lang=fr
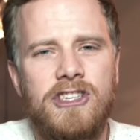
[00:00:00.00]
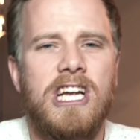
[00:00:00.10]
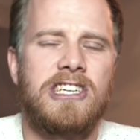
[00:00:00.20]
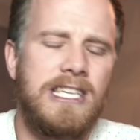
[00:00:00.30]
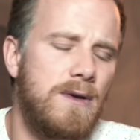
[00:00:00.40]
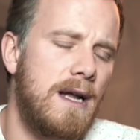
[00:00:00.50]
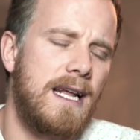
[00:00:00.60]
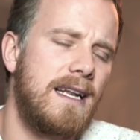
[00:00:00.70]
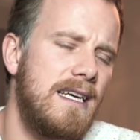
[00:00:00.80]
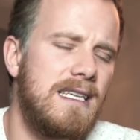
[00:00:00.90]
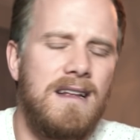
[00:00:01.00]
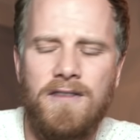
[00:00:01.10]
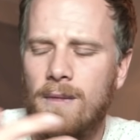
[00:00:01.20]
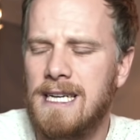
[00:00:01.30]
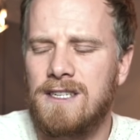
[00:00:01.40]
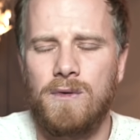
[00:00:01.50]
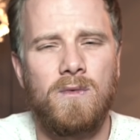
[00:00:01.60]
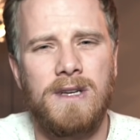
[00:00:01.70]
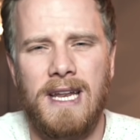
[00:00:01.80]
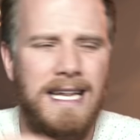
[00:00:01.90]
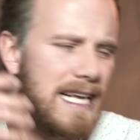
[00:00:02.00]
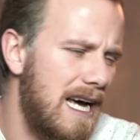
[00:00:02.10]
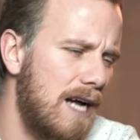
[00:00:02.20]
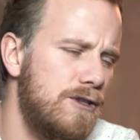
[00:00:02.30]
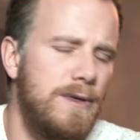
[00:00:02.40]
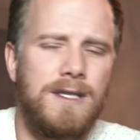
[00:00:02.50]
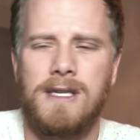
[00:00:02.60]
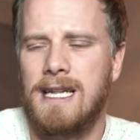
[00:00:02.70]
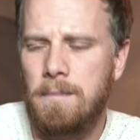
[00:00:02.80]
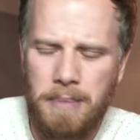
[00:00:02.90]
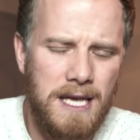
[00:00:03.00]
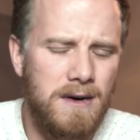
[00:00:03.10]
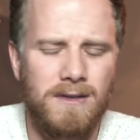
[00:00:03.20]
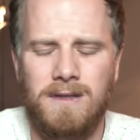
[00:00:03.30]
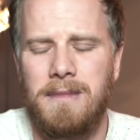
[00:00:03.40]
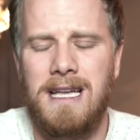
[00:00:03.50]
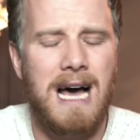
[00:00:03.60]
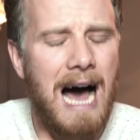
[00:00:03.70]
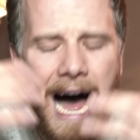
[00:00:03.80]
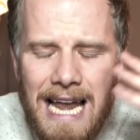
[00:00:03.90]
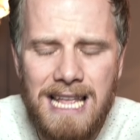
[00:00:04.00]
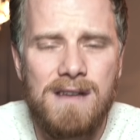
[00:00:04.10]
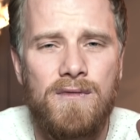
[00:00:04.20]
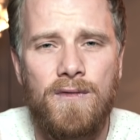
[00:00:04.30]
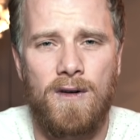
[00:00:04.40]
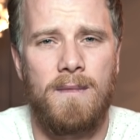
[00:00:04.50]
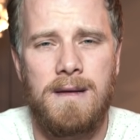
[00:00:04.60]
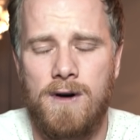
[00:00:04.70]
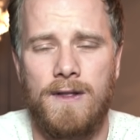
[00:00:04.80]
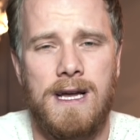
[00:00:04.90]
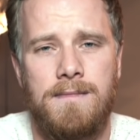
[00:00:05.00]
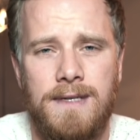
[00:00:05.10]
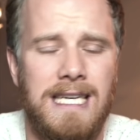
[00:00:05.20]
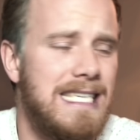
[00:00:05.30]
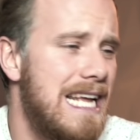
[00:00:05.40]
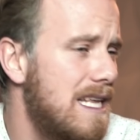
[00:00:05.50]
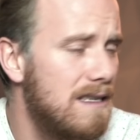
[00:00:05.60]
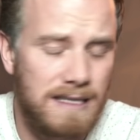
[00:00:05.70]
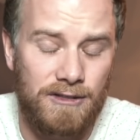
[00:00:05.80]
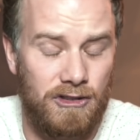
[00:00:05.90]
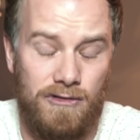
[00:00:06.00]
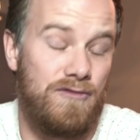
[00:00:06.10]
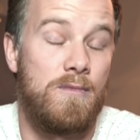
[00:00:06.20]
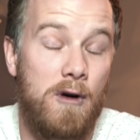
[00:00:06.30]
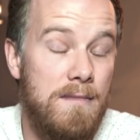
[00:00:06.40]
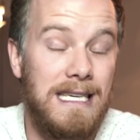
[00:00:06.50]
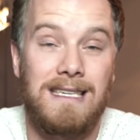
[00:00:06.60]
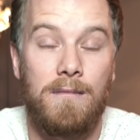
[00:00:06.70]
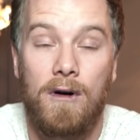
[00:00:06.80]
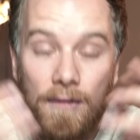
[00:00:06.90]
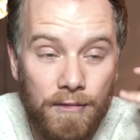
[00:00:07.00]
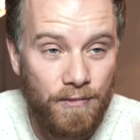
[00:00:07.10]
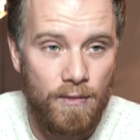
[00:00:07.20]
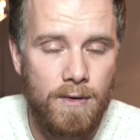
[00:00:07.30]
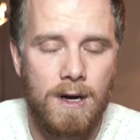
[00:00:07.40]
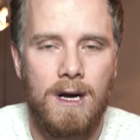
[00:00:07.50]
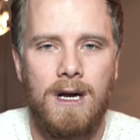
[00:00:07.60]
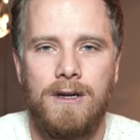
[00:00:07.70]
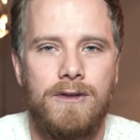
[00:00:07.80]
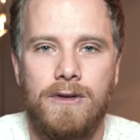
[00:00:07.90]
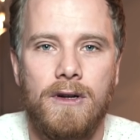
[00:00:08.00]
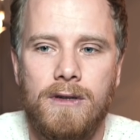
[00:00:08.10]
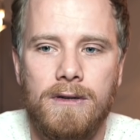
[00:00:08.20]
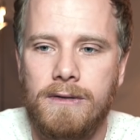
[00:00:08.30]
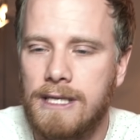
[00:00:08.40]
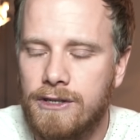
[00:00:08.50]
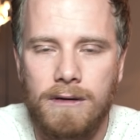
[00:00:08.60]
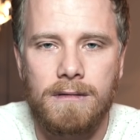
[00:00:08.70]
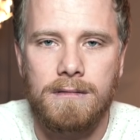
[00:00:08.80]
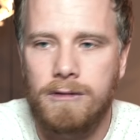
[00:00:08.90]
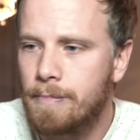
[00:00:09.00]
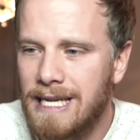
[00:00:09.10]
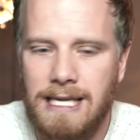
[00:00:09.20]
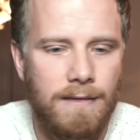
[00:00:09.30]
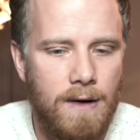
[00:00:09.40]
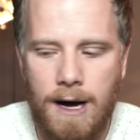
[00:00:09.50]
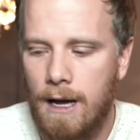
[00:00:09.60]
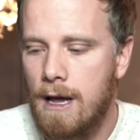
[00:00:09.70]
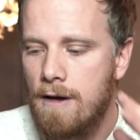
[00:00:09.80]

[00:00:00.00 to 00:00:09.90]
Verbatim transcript: Cherchez sur internet les formations, il y en a des gratuites, il y en a des payantes, mais allez vous former bordel. Putain, c'est, je vous promets, ça me rend fou d'entendre des gens ne pas savoir